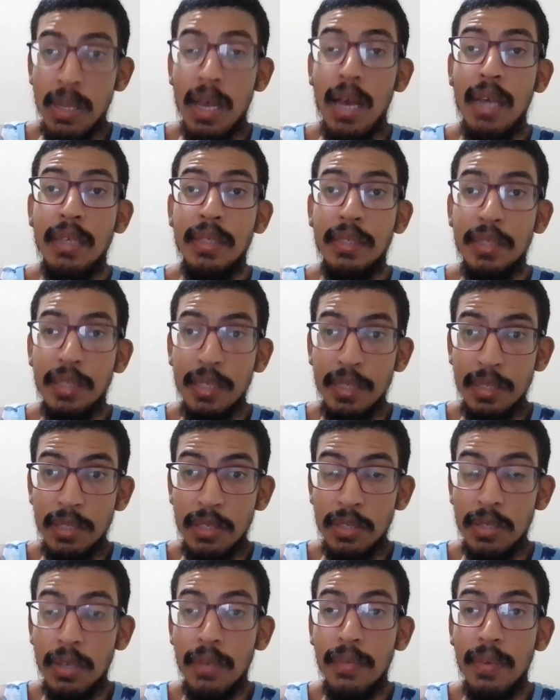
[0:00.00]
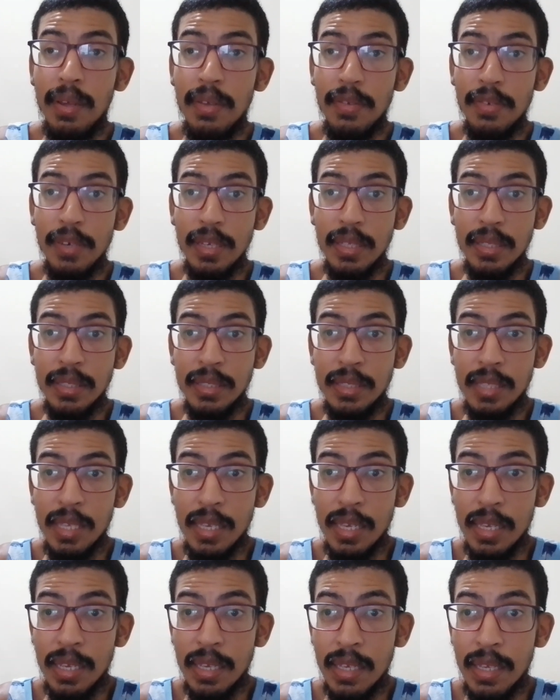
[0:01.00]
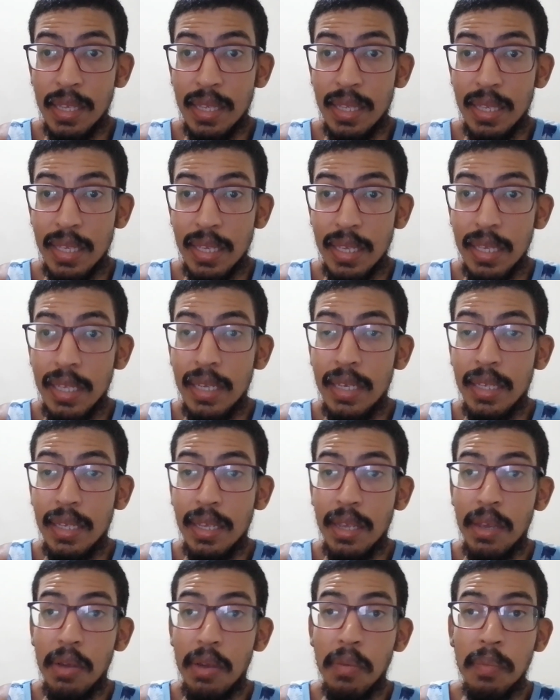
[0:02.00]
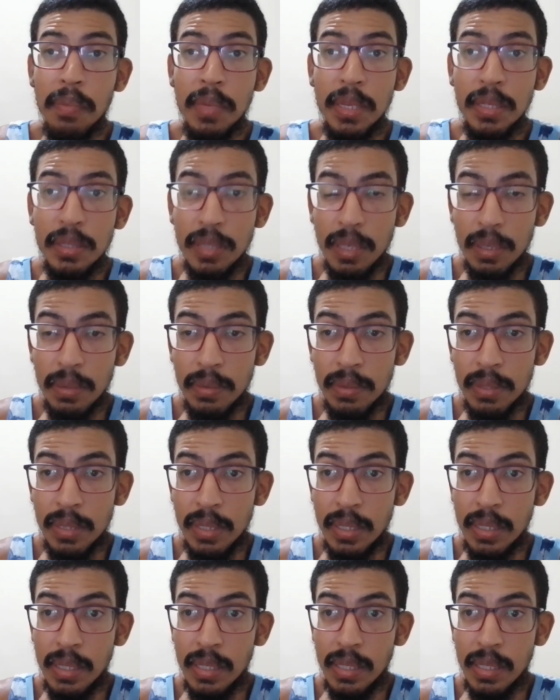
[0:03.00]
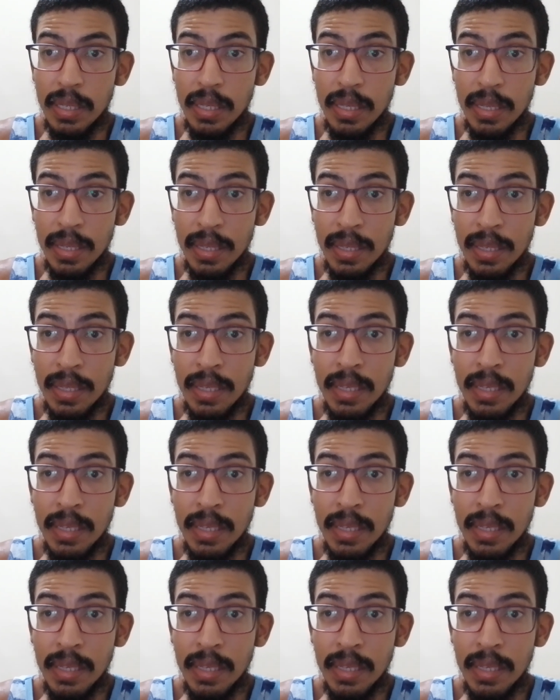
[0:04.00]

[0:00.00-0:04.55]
a gente só vai fazer ele realmente acontecer